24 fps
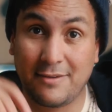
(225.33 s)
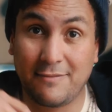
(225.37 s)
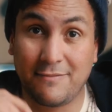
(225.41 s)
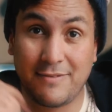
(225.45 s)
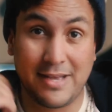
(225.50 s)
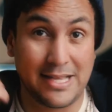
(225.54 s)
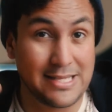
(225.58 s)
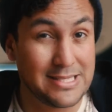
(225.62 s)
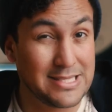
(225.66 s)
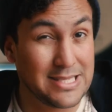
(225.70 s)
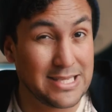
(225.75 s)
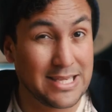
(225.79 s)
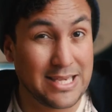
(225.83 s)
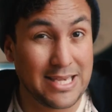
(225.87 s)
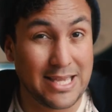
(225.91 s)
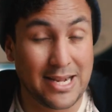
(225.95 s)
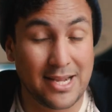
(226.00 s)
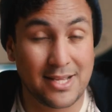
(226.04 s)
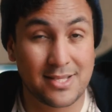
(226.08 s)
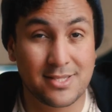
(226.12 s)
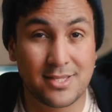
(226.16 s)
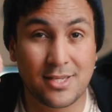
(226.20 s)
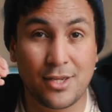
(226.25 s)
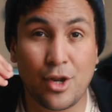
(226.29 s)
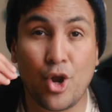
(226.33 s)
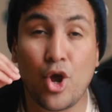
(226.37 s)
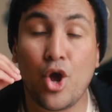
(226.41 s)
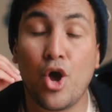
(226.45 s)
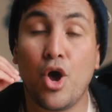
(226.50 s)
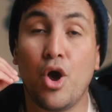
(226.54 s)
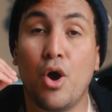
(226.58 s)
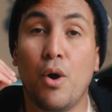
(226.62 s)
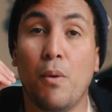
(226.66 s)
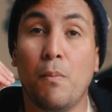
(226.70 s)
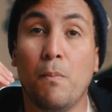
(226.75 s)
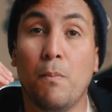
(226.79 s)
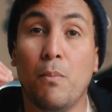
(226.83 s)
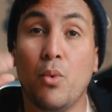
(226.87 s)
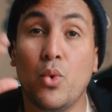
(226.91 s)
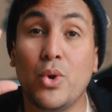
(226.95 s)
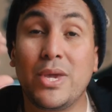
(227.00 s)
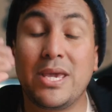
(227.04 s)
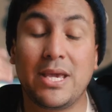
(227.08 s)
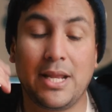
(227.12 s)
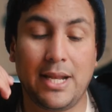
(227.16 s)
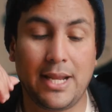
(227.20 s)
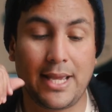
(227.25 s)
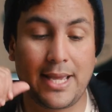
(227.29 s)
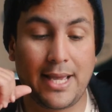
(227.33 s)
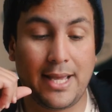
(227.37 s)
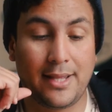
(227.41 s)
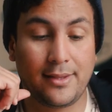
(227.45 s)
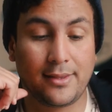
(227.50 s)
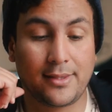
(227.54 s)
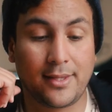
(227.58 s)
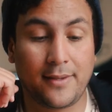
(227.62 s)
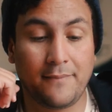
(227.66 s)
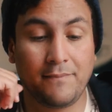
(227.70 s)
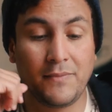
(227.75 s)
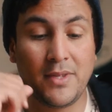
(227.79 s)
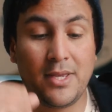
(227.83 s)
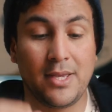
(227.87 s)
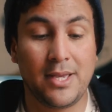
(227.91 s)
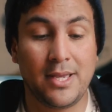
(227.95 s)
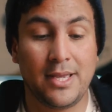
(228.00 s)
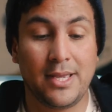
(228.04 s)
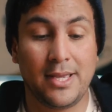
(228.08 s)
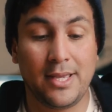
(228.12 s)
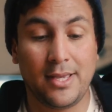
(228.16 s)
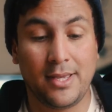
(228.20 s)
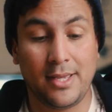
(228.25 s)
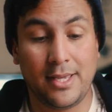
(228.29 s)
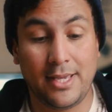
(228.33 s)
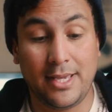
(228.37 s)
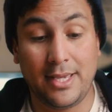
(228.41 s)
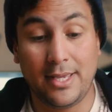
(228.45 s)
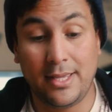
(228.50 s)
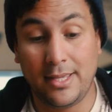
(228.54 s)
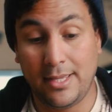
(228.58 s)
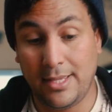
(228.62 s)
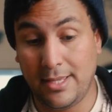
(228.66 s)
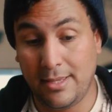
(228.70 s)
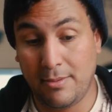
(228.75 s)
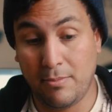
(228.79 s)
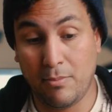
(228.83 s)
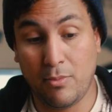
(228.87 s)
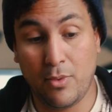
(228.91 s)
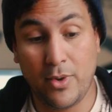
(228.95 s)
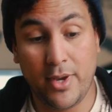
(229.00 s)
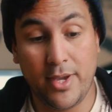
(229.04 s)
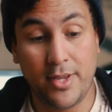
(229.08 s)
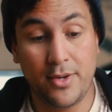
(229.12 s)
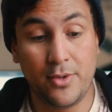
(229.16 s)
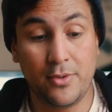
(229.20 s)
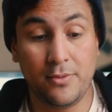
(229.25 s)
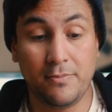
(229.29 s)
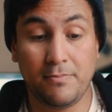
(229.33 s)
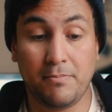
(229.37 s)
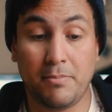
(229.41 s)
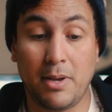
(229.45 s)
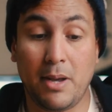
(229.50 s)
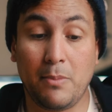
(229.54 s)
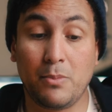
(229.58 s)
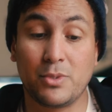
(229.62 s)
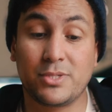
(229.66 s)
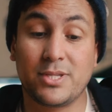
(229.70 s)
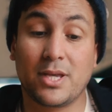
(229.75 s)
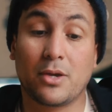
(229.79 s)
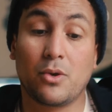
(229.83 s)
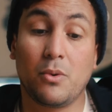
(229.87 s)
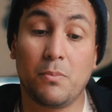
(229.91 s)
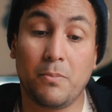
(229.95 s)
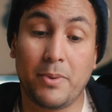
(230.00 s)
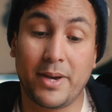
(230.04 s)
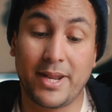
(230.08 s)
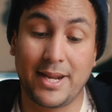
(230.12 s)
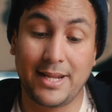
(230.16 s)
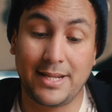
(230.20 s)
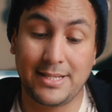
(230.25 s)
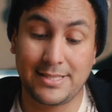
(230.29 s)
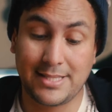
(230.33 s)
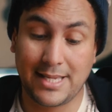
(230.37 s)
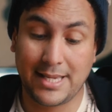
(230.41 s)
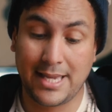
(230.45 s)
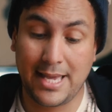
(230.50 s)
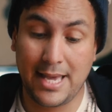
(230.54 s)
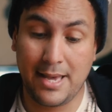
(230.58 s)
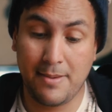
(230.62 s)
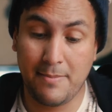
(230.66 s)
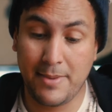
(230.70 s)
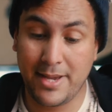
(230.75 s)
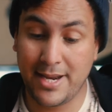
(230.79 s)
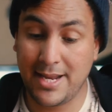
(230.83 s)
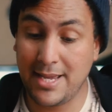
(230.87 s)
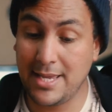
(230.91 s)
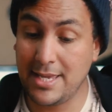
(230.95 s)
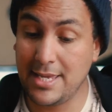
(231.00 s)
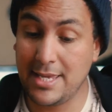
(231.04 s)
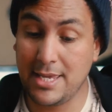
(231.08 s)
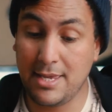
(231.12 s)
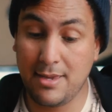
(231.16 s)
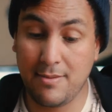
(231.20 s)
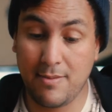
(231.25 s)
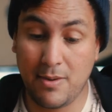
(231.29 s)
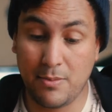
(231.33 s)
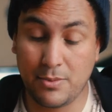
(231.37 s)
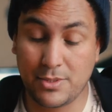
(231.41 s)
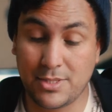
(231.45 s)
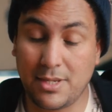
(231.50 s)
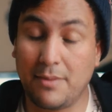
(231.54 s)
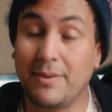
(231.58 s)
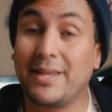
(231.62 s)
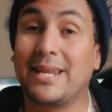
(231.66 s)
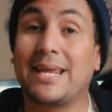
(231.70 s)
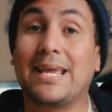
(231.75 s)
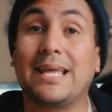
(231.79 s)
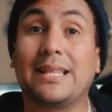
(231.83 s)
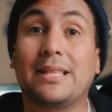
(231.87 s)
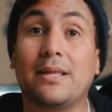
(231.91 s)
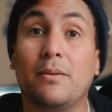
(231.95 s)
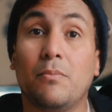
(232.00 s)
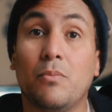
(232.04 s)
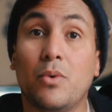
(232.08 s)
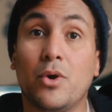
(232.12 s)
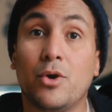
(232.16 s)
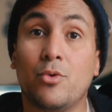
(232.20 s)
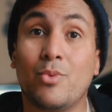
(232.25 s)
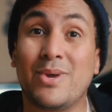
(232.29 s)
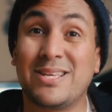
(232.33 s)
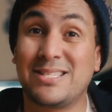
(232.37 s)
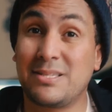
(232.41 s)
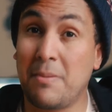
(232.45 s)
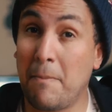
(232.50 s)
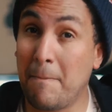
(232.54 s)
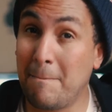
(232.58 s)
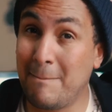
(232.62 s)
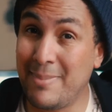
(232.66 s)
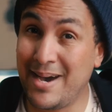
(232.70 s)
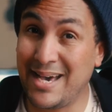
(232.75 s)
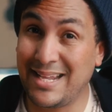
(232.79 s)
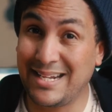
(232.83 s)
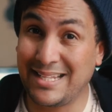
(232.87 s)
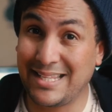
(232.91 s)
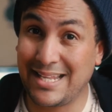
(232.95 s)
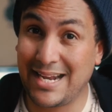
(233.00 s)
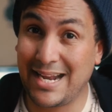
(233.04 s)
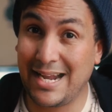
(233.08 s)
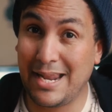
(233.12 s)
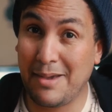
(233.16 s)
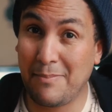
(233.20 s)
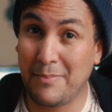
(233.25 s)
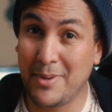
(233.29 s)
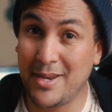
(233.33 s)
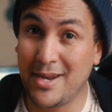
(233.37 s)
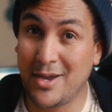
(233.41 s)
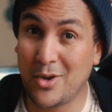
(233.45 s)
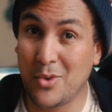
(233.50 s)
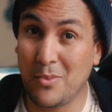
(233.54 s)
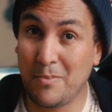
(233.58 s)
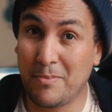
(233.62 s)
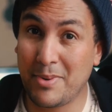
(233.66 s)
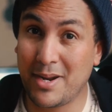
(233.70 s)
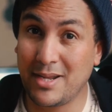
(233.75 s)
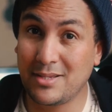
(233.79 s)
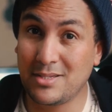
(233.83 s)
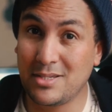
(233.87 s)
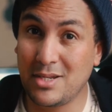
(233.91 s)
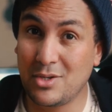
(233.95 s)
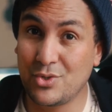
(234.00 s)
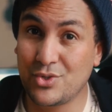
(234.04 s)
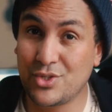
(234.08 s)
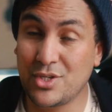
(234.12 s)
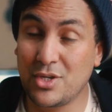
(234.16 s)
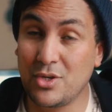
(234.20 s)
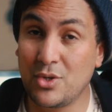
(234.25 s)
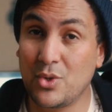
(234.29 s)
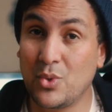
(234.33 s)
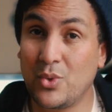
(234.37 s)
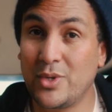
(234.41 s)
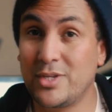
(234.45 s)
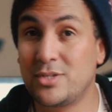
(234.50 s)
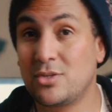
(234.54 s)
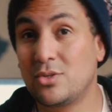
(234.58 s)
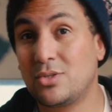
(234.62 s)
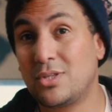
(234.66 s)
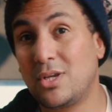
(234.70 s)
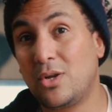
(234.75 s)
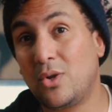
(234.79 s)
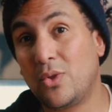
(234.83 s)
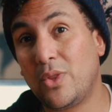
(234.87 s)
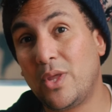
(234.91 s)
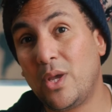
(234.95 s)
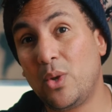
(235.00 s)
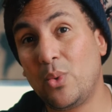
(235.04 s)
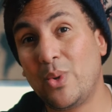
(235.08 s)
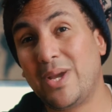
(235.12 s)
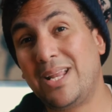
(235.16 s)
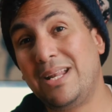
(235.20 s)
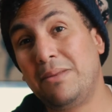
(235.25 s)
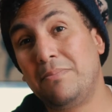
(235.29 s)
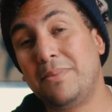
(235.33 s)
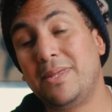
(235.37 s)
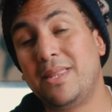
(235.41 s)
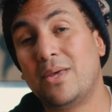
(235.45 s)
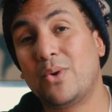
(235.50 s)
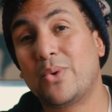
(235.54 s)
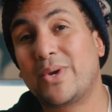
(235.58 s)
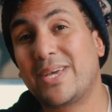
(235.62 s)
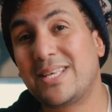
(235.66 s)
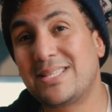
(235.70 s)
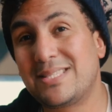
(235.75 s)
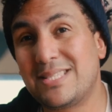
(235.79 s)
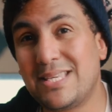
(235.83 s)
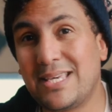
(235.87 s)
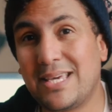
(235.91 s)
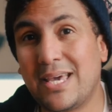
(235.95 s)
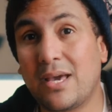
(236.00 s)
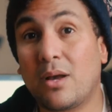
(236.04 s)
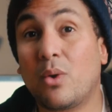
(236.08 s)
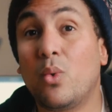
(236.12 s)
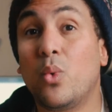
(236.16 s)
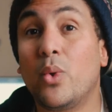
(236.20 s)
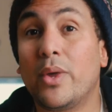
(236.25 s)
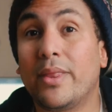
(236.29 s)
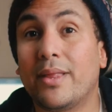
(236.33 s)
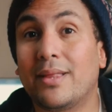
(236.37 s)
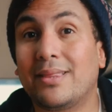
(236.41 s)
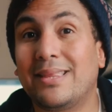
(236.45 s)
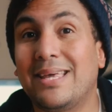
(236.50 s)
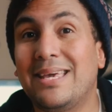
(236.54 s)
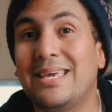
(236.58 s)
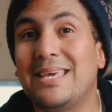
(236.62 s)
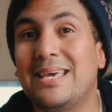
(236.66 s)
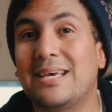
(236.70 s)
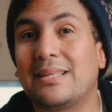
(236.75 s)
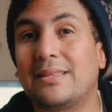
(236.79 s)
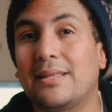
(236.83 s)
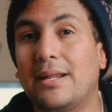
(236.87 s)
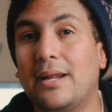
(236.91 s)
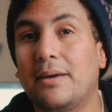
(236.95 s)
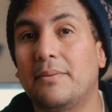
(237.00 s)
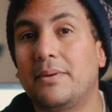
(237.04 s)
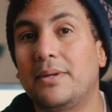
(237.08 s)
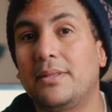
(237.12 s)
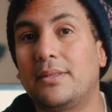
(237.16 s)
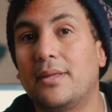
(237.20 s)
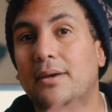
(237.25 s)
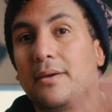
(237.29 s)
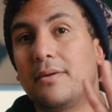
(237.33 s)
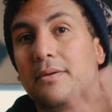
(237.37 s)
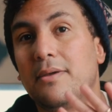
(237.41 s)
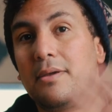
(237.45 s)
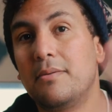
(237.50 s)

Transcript: Fancy quiere decir muy elegante. Bueno, vamos a comparar esta cámara y vamos a ver qué tan bueno es. ¿Valdrá la pena comprárselo sí o no? Eso te lo dejo en el video que sigue. Cuídate y hasta la vista.